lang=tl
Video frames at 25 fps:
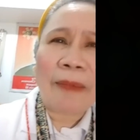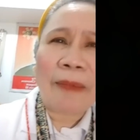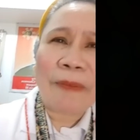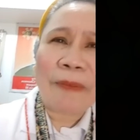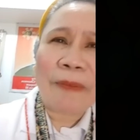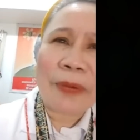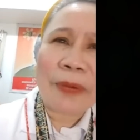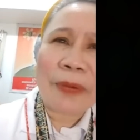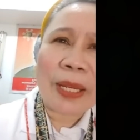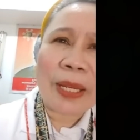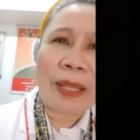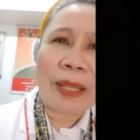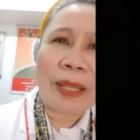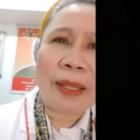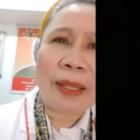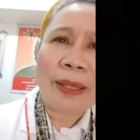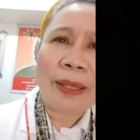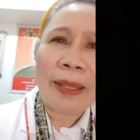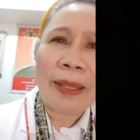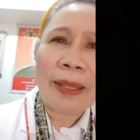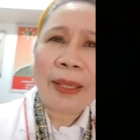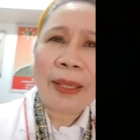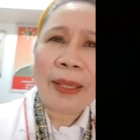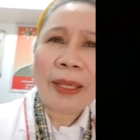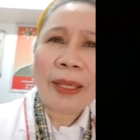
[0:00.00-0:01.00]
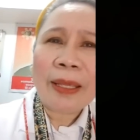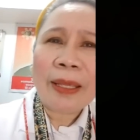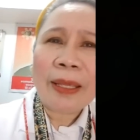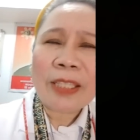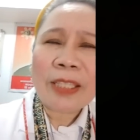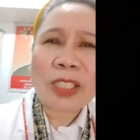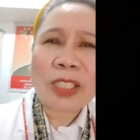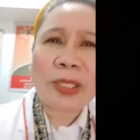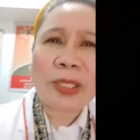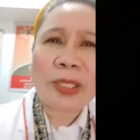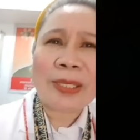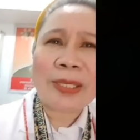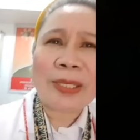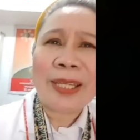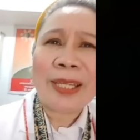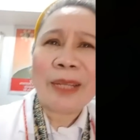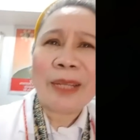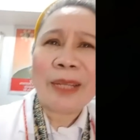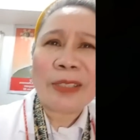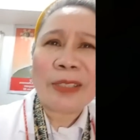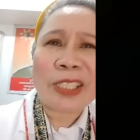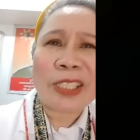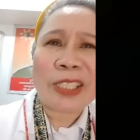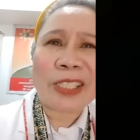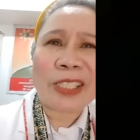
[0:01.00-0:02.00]
Dahil buhay pa ako.
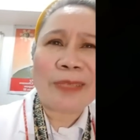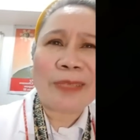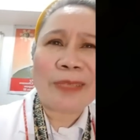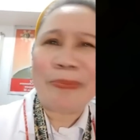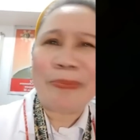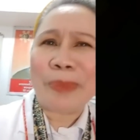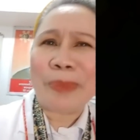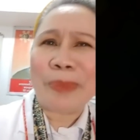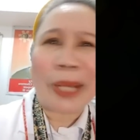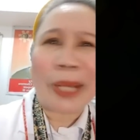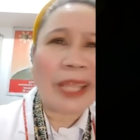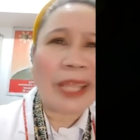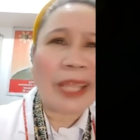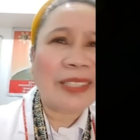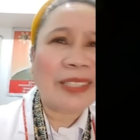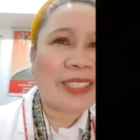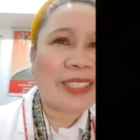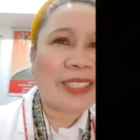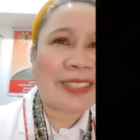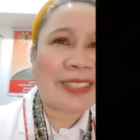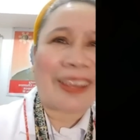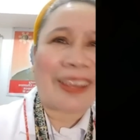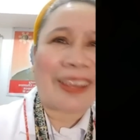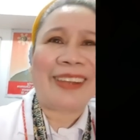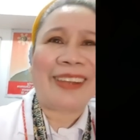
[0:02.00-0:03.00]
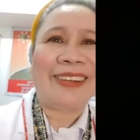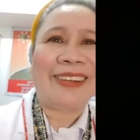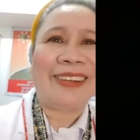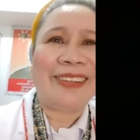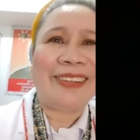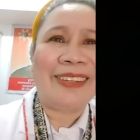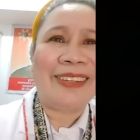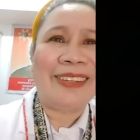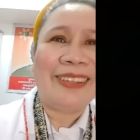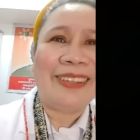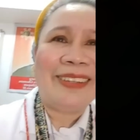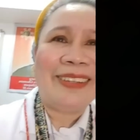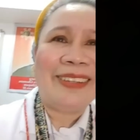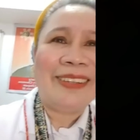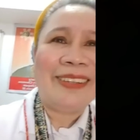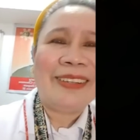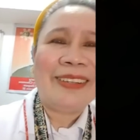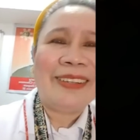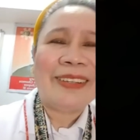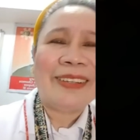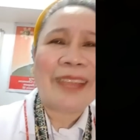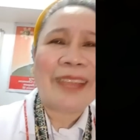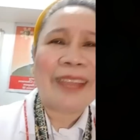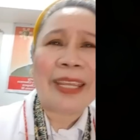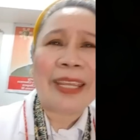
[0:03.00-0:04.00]
Buhay pa ang mahal na hari.
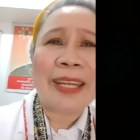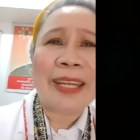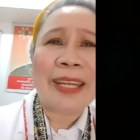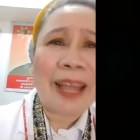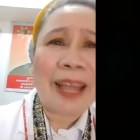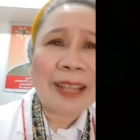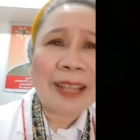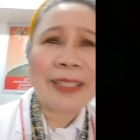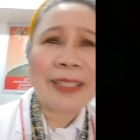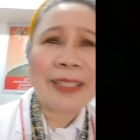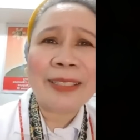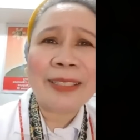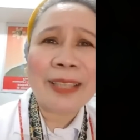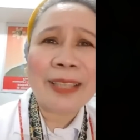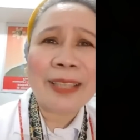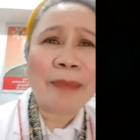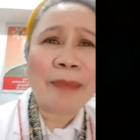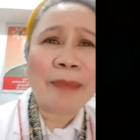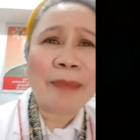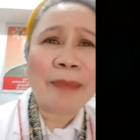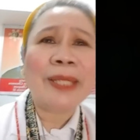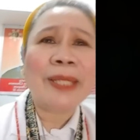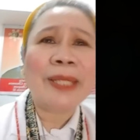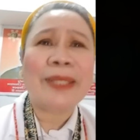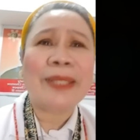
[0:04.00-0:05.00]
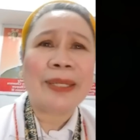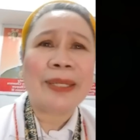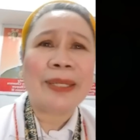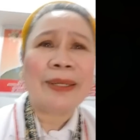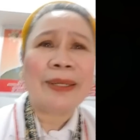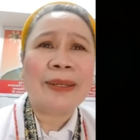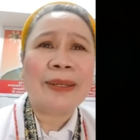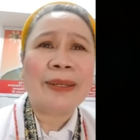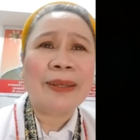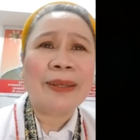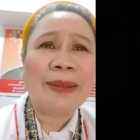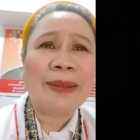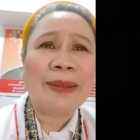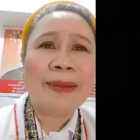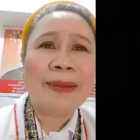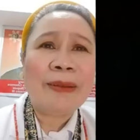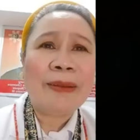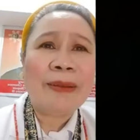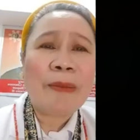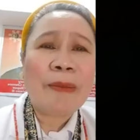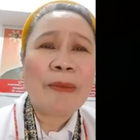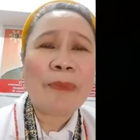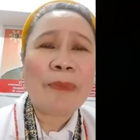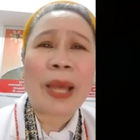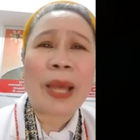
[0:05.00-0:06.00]
Buhay tayong lahat.
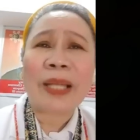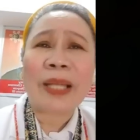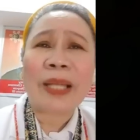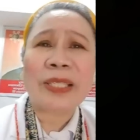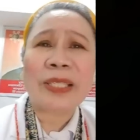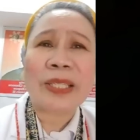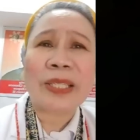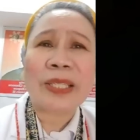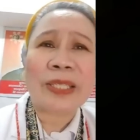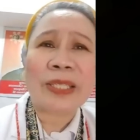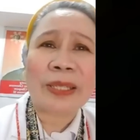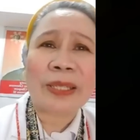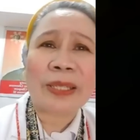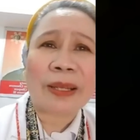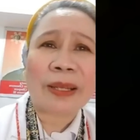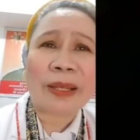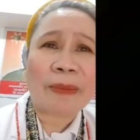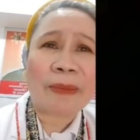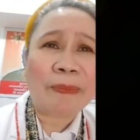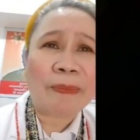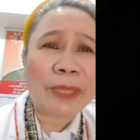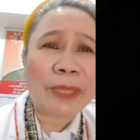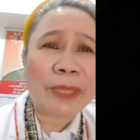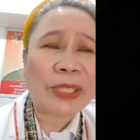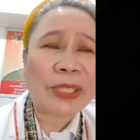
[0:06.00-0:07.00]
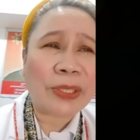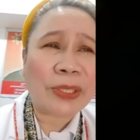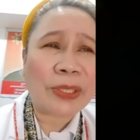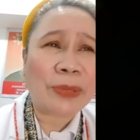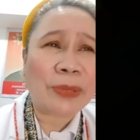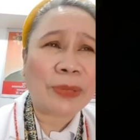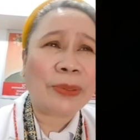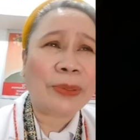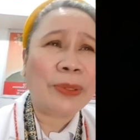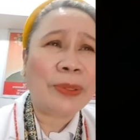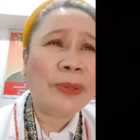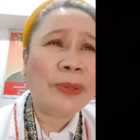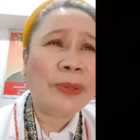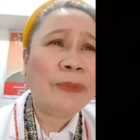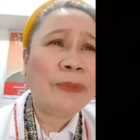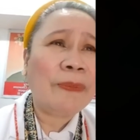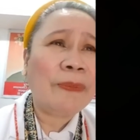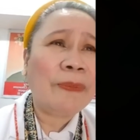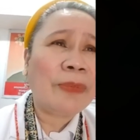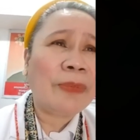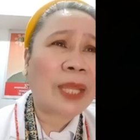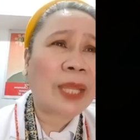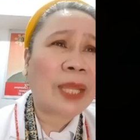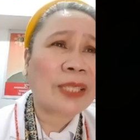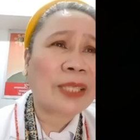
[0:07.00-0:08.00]
Para namnamin
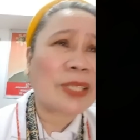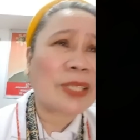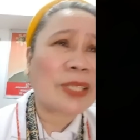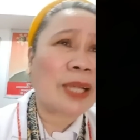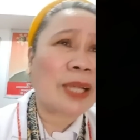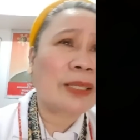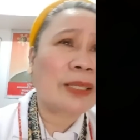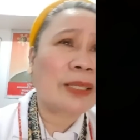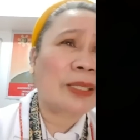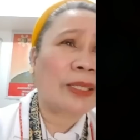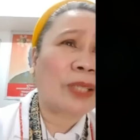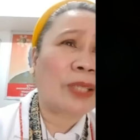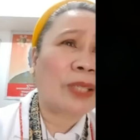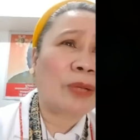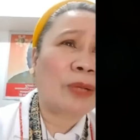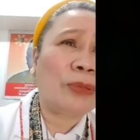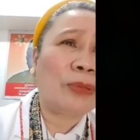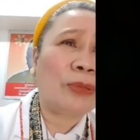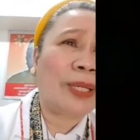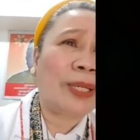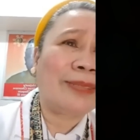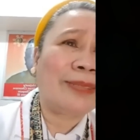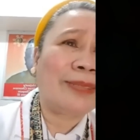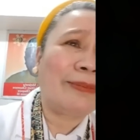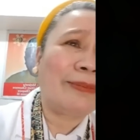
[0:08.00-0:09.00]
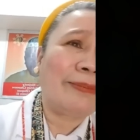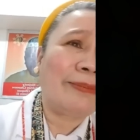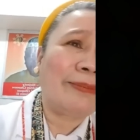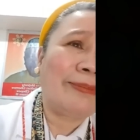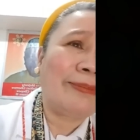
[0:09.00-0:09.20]
ang kayamanan.